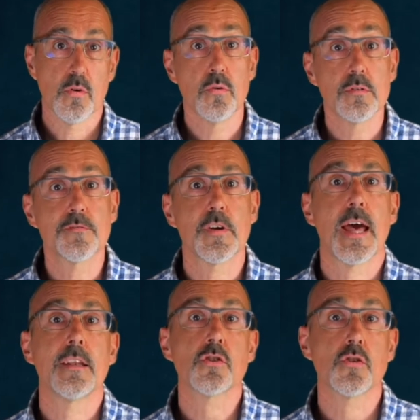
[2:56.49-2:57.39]
und von
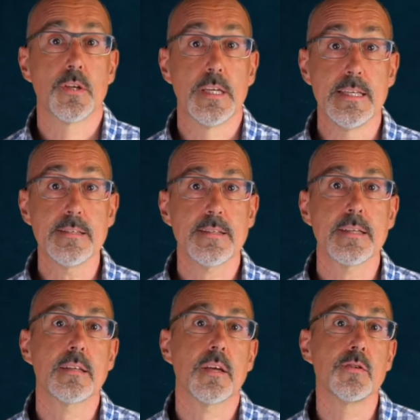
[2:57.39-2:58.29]
einer
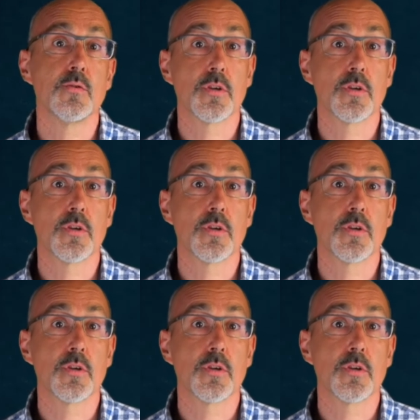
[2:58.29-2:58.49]
Journalistin der New